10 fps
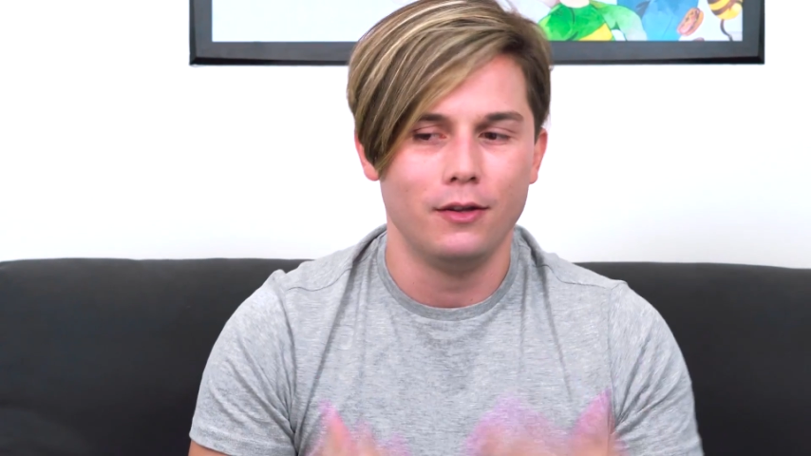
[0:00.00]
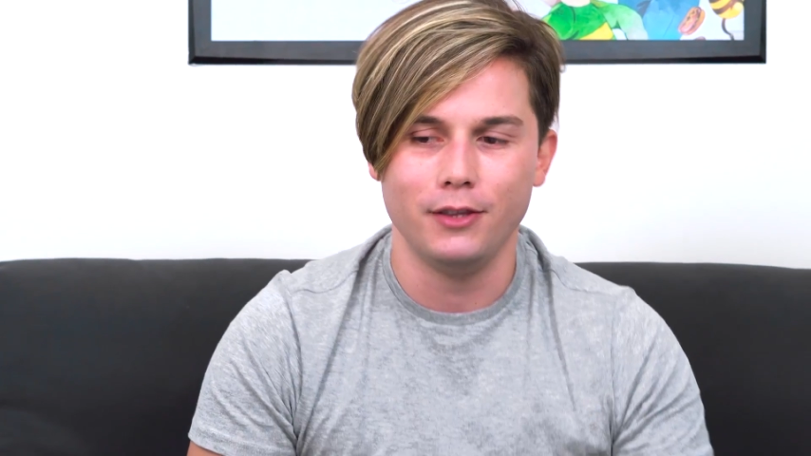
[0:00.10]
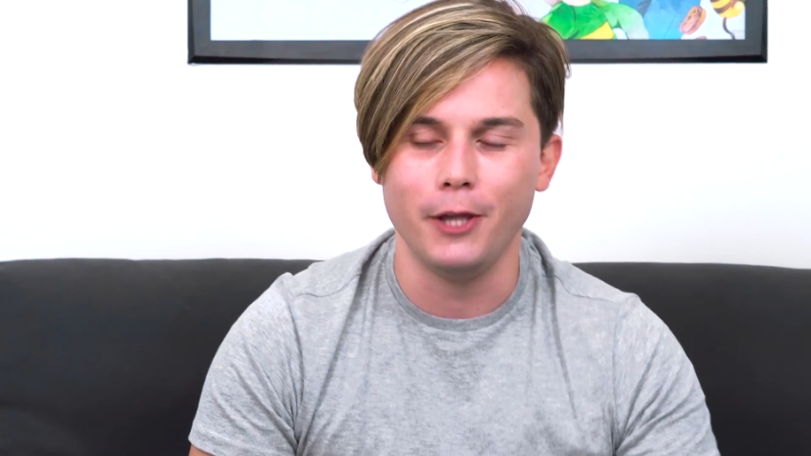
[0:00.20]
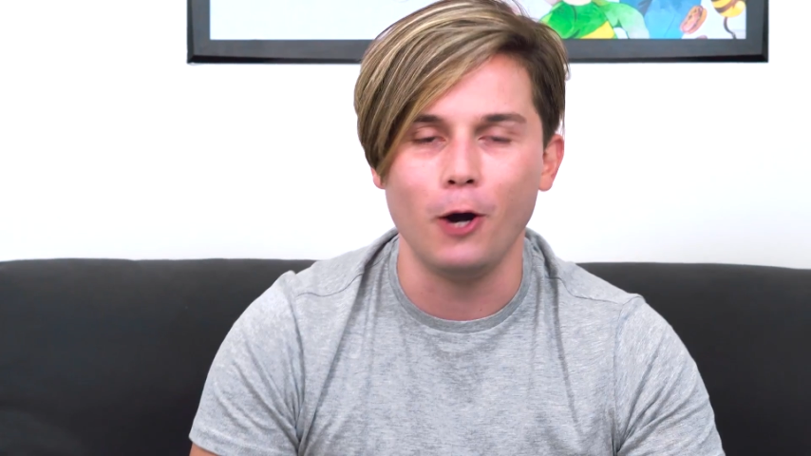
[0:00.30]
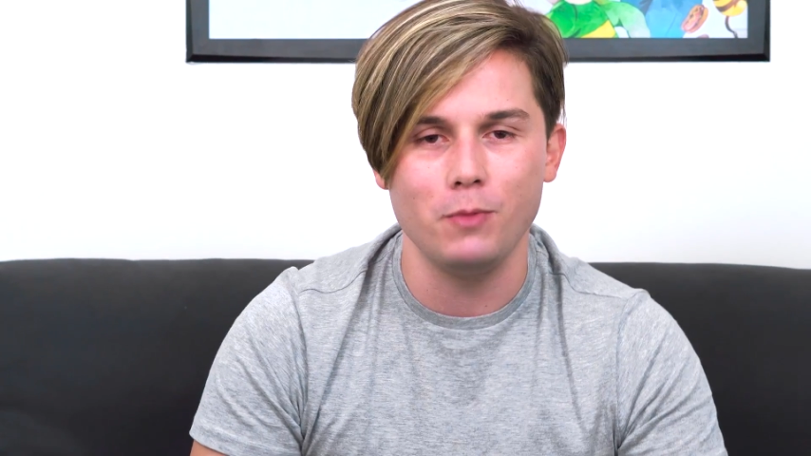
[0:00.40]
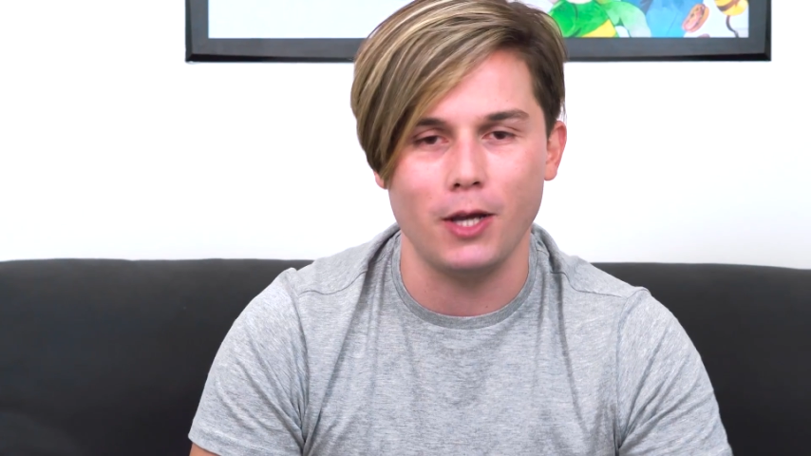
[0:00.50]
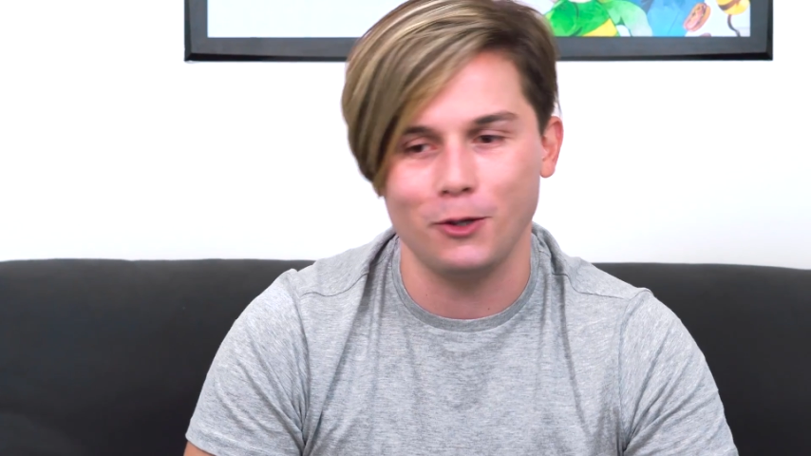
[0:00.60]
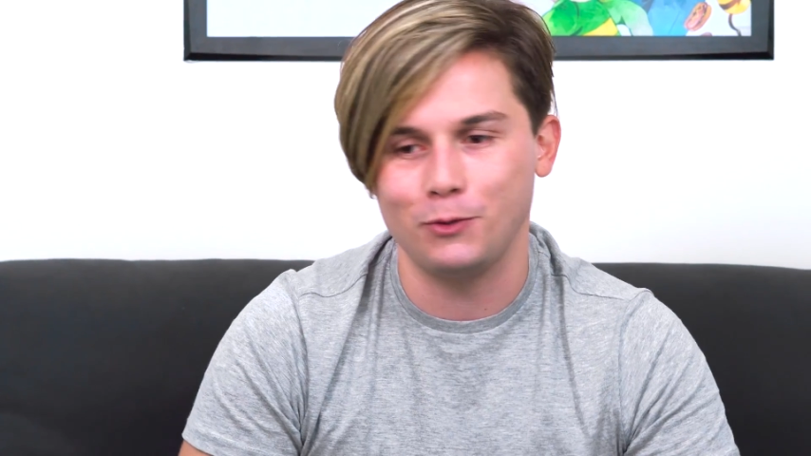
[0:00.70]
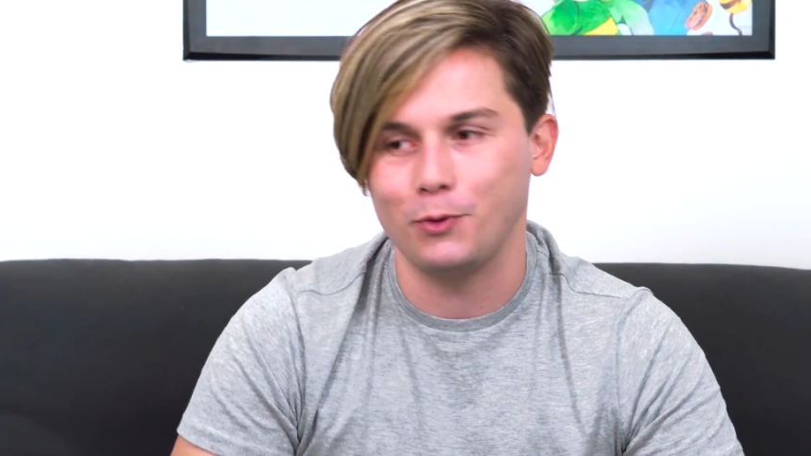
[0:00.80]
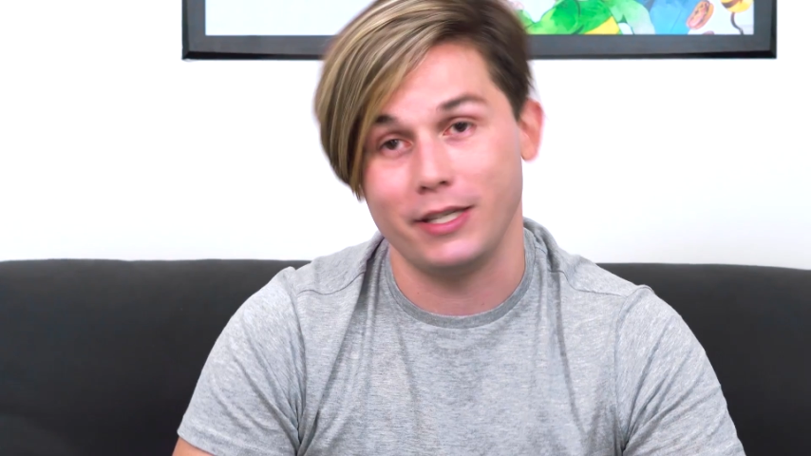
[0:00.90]
não me
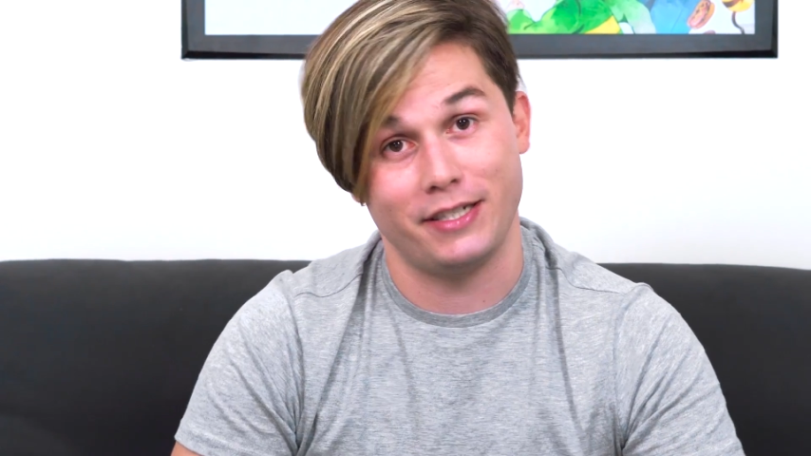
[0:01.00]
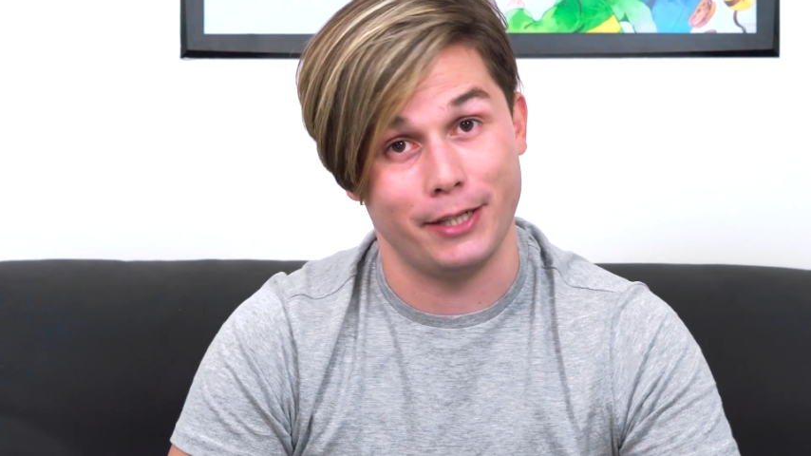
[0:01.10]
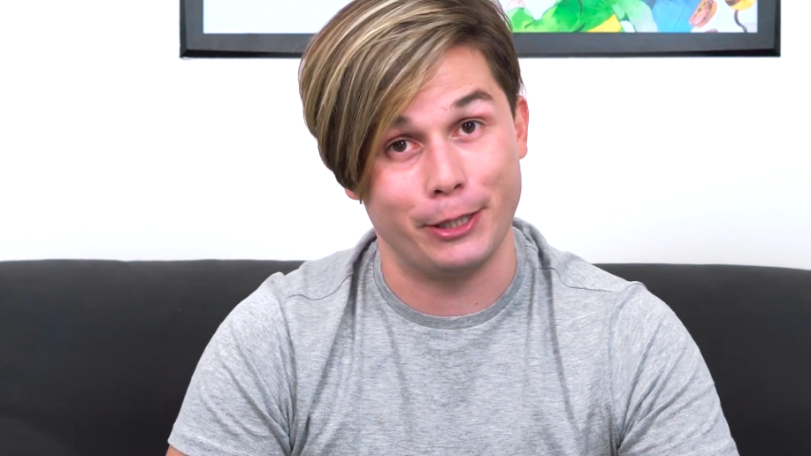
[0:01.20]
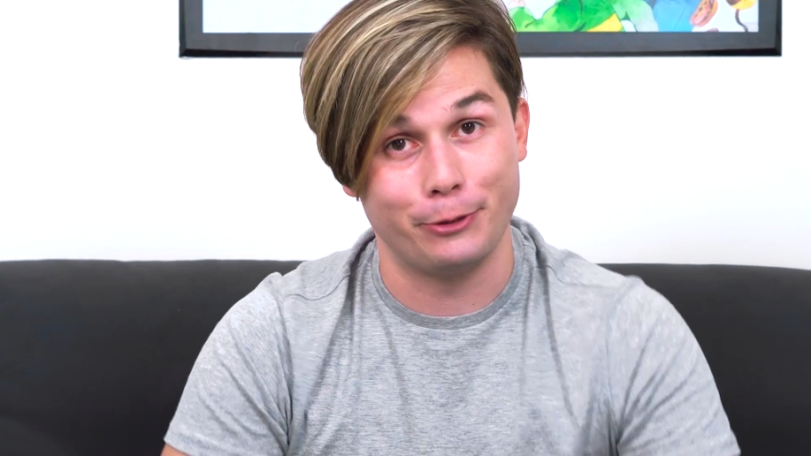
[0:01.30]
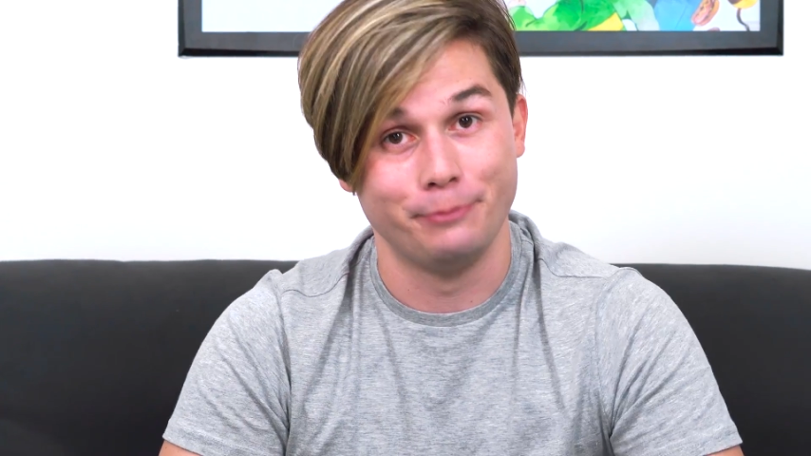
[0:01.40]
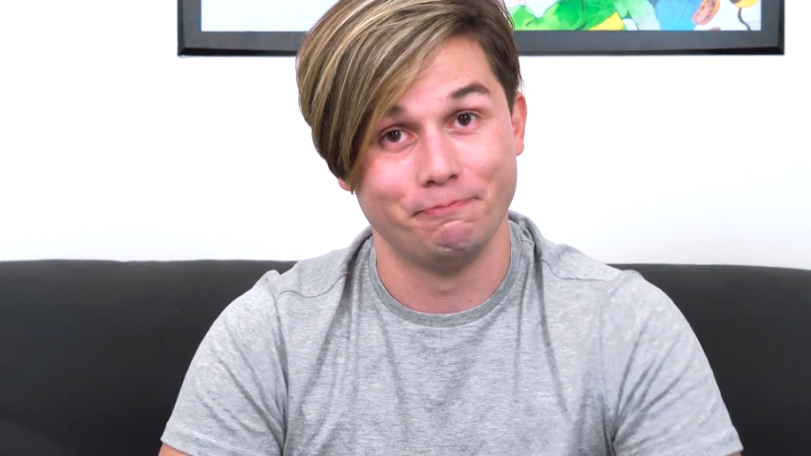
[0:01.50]
autoconhecendo.